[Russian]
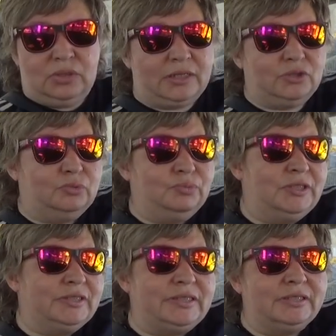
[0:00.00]
особенно
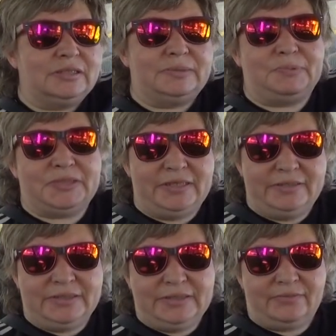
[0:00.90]
если это
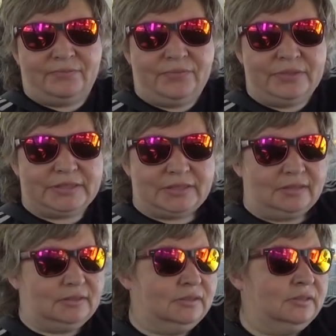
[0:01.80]
специализированный сад,